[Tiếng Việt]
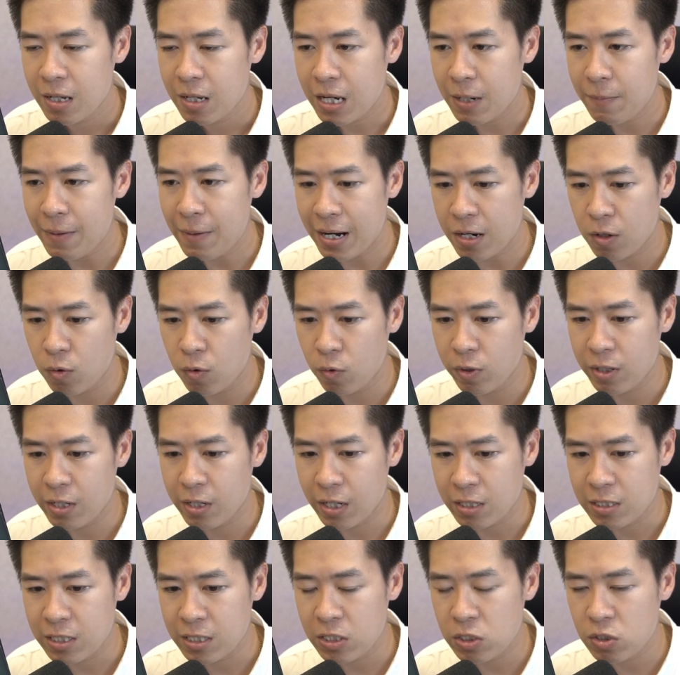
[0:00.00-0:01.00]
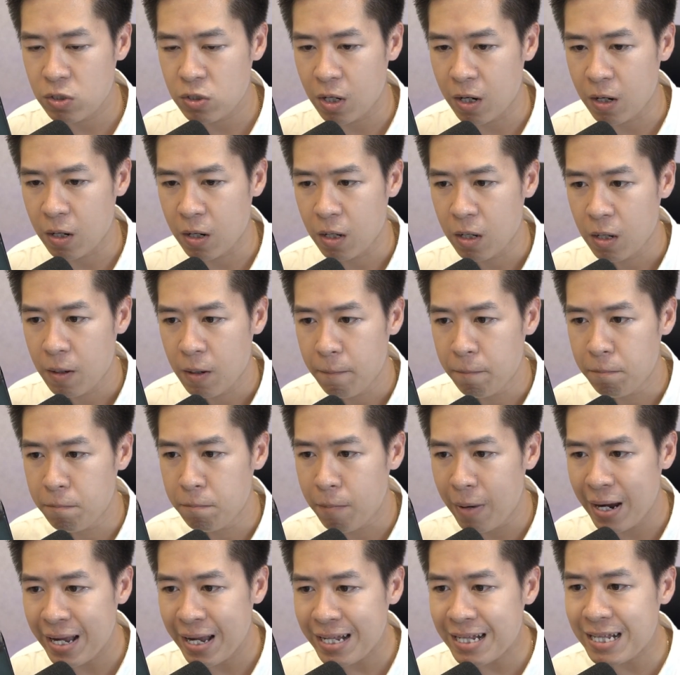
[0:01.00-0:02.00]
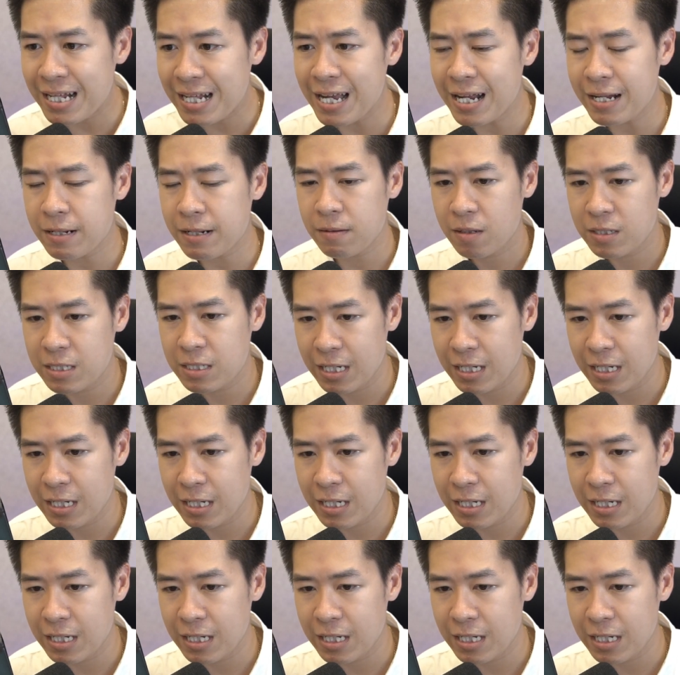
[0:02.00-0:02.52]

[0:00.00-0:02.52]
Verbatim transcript: các bạn ngồi ở trên trường mấy tiết